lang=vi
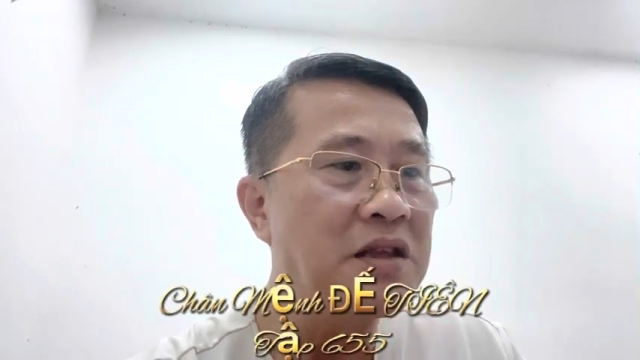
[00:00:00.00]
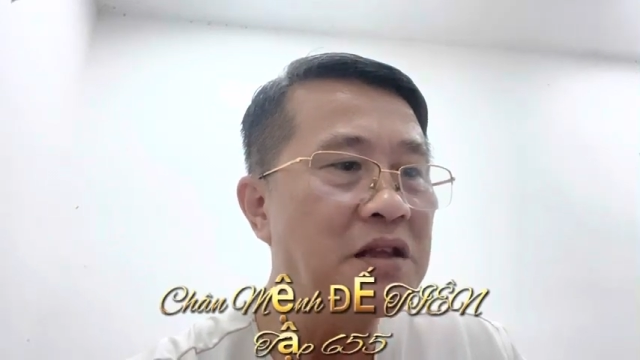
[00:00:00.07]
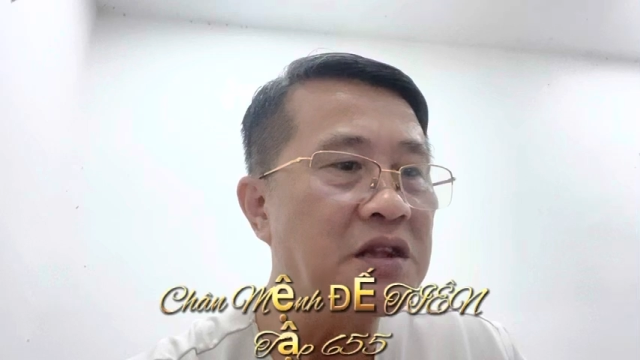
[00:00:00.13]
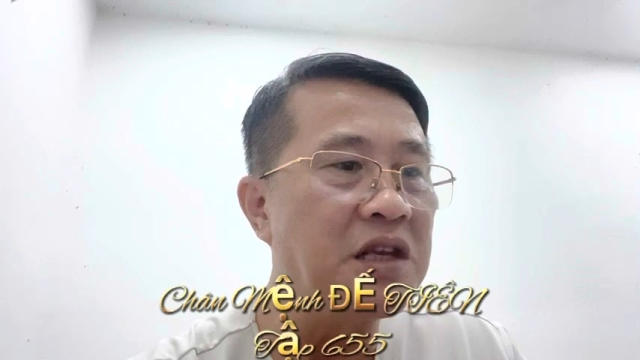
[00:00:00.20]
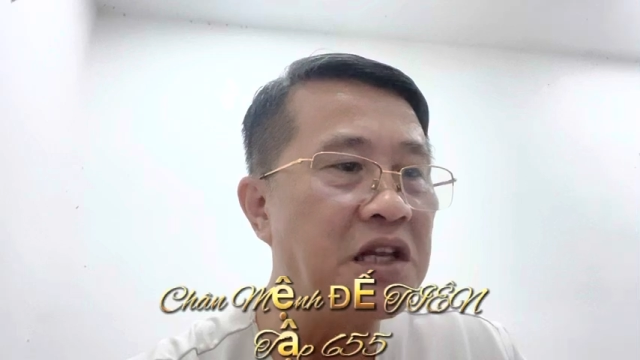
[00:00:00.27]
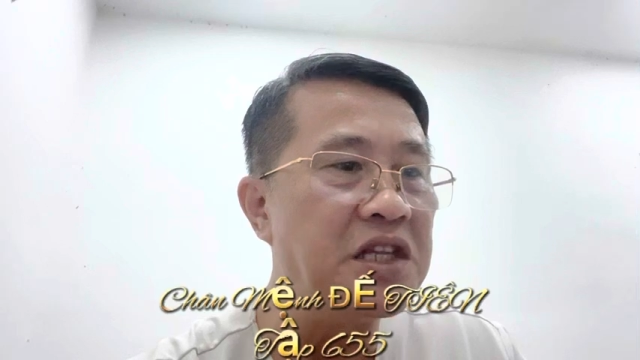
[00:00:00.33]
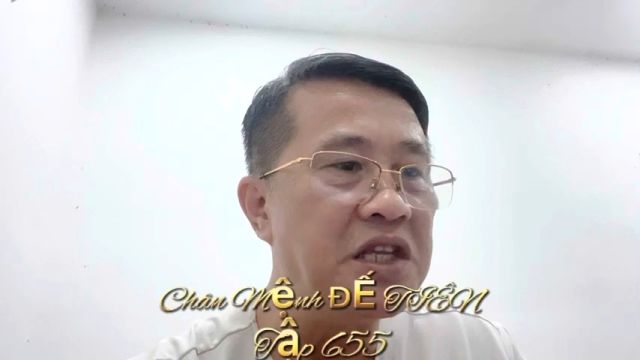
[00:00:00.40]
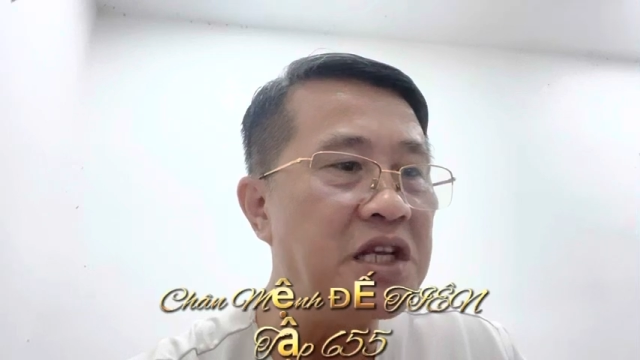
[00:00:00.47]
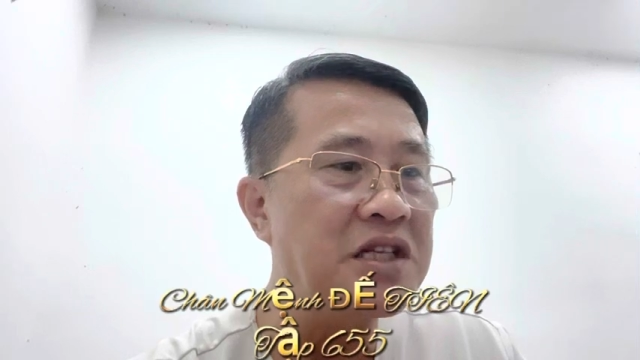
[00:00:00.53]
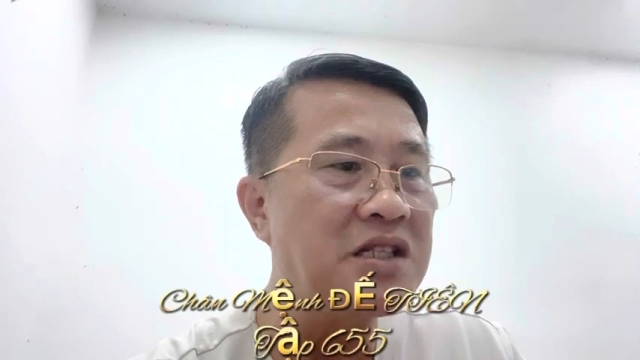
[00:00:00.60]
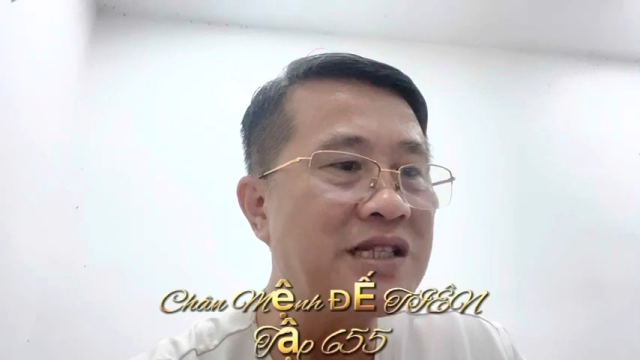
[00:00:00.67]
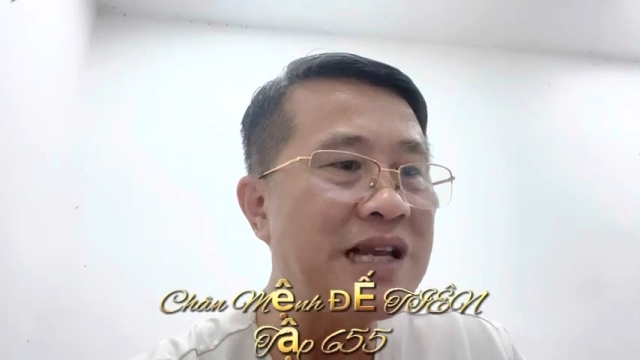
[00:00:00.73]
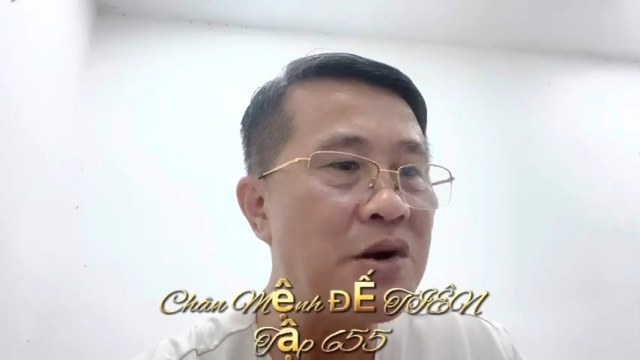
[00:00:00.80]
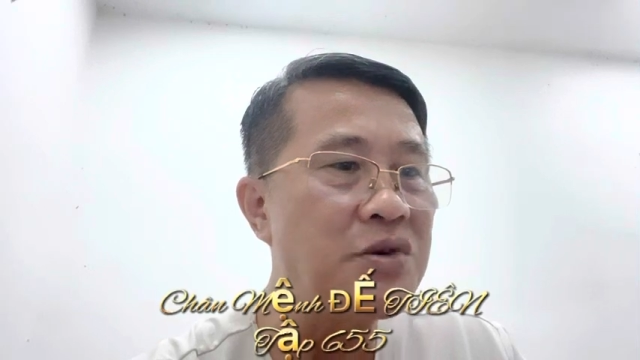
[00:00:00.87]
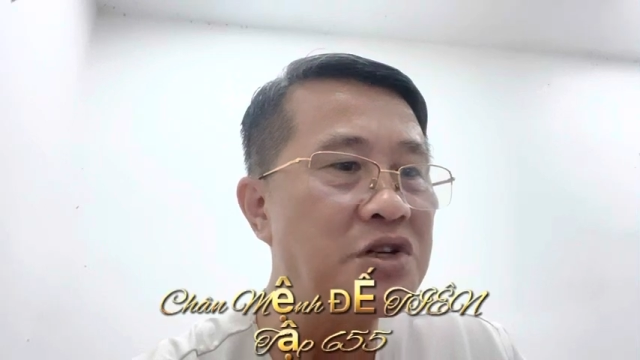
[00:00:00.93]
tịch diệt
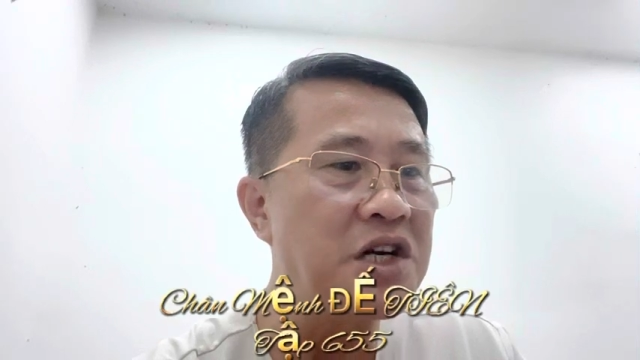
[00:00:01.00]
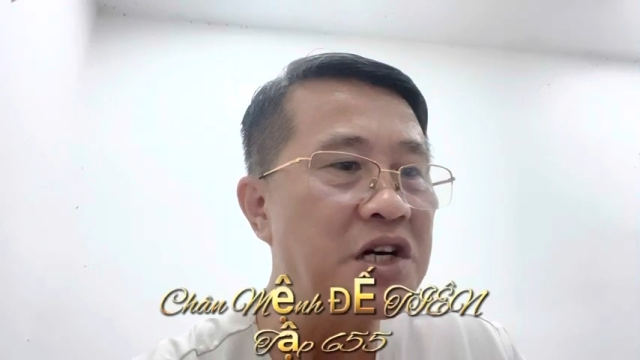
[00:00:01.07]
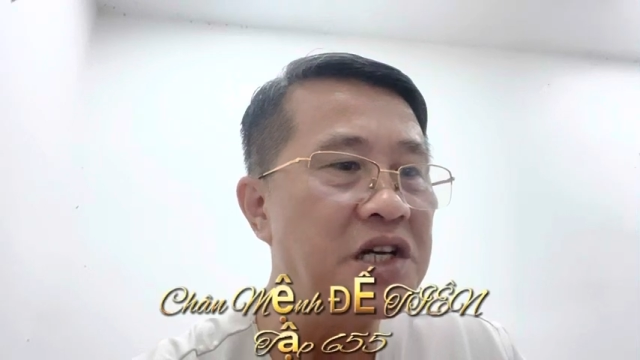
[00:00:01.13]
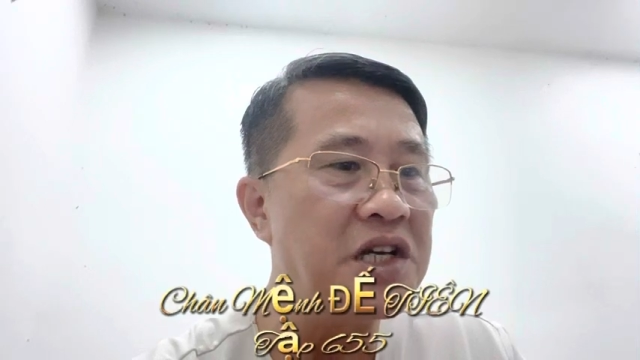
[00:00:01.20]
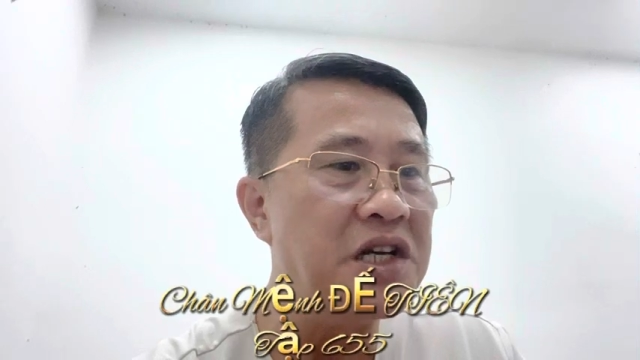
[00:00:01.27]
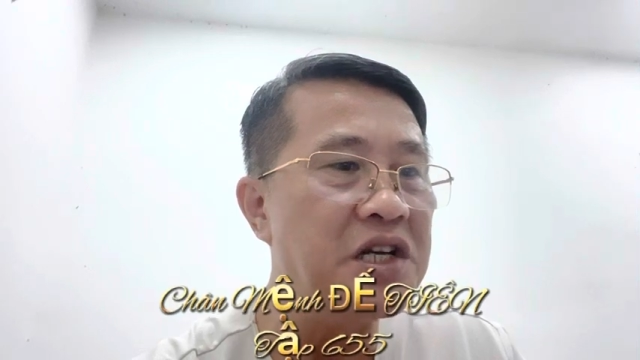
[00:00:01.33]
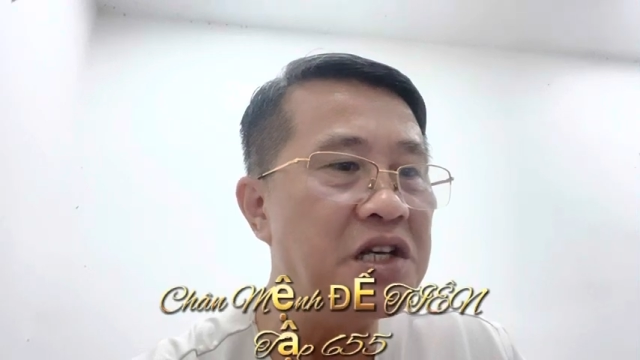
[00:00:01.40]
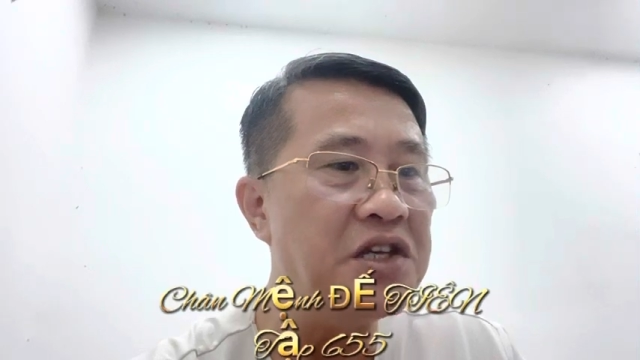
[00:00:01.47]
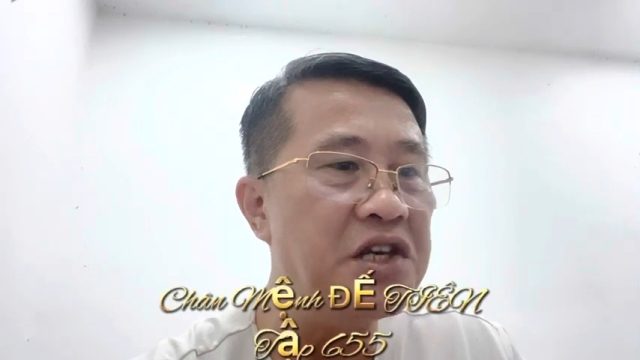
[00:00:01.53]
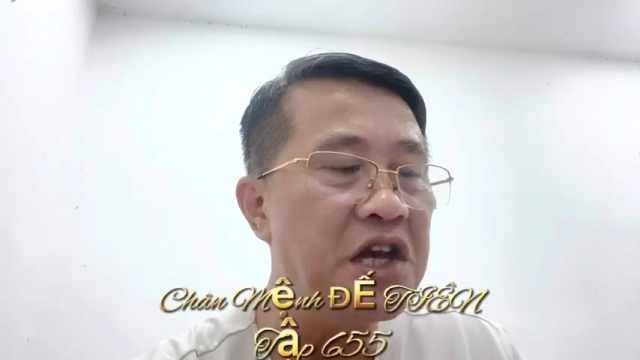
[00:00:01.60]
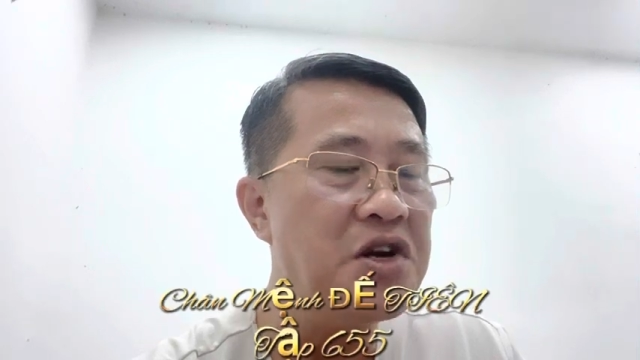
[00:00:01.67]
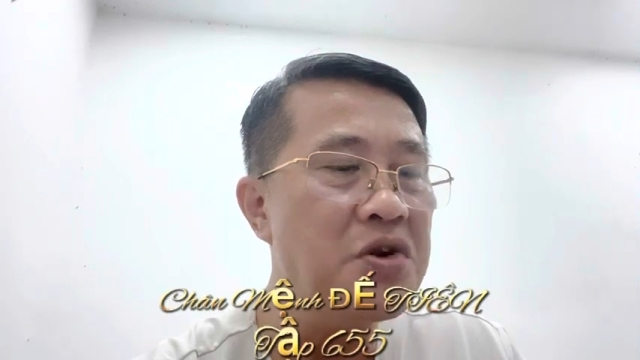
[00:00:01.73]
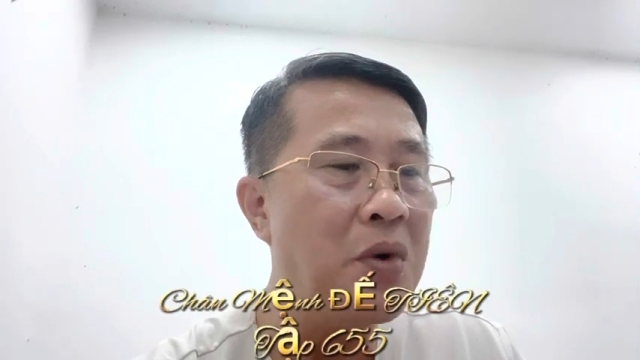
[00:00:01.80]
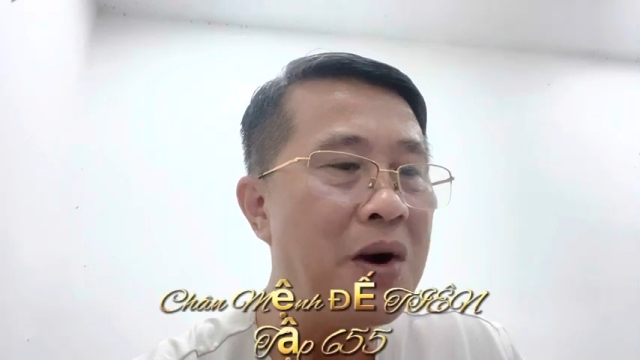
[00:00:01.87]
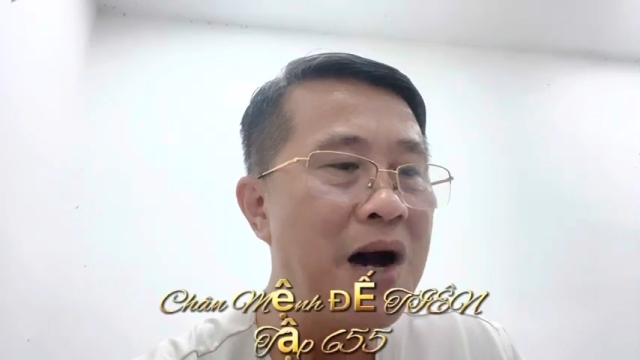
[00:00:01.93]
sao trời,
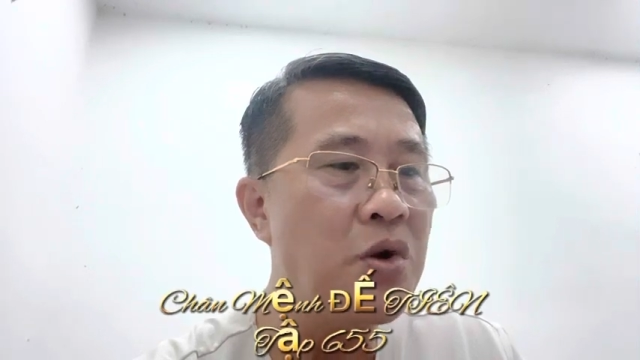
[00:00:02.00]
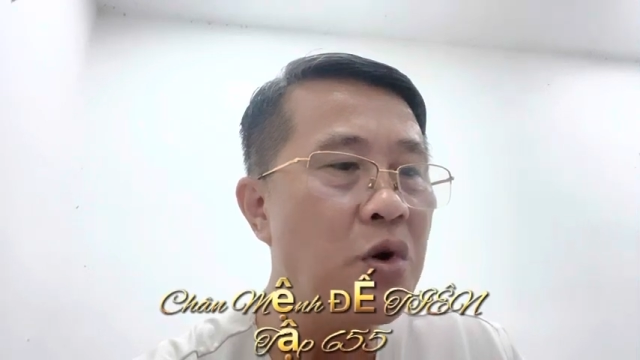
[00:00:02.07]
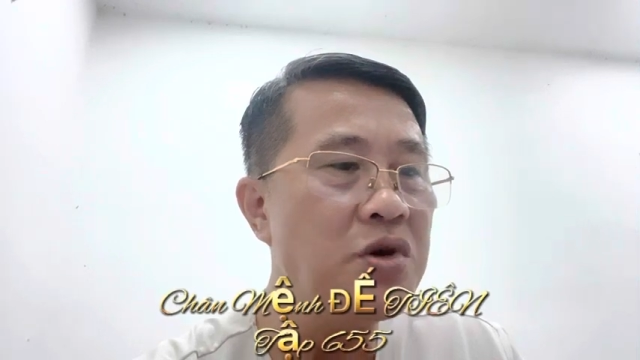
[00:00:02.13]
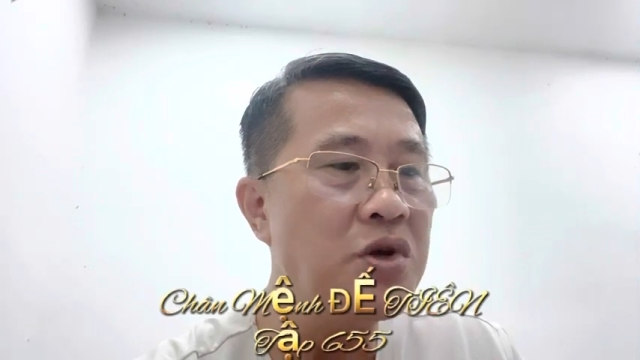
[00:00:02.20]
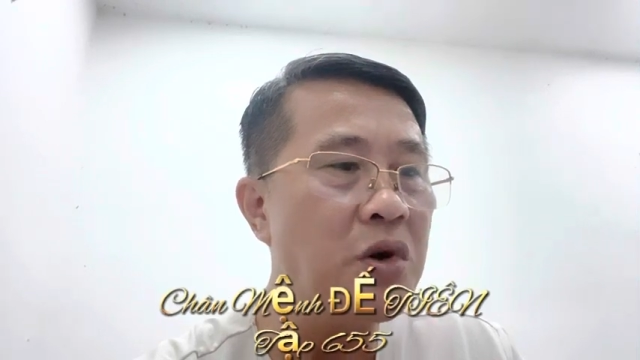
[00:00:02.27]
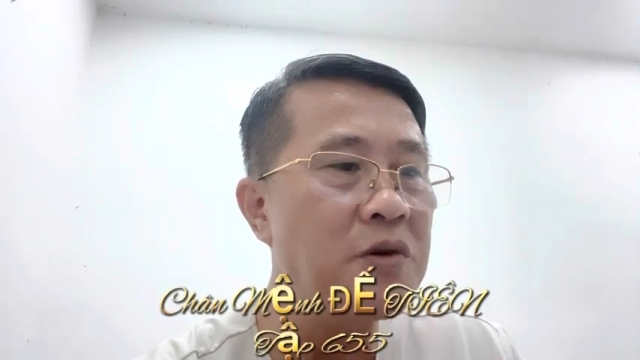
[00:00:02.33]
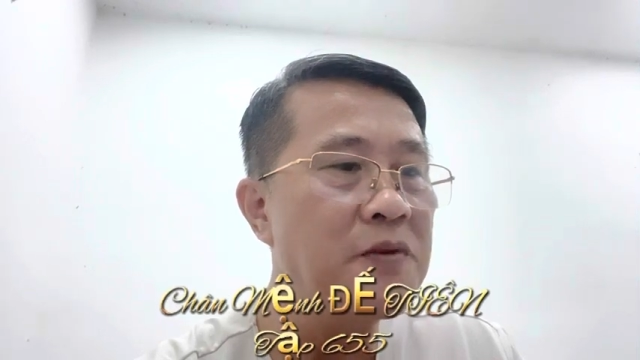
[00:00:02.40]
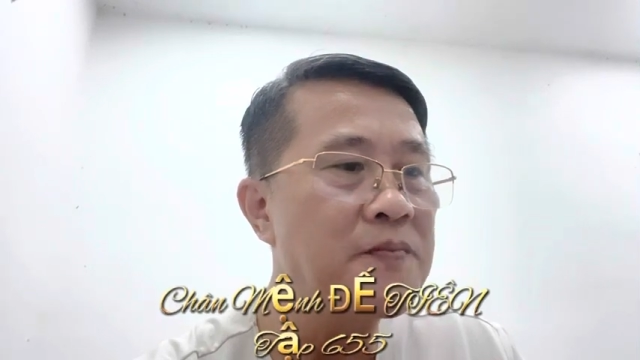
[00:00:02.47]
diễn hóa hỗn độn.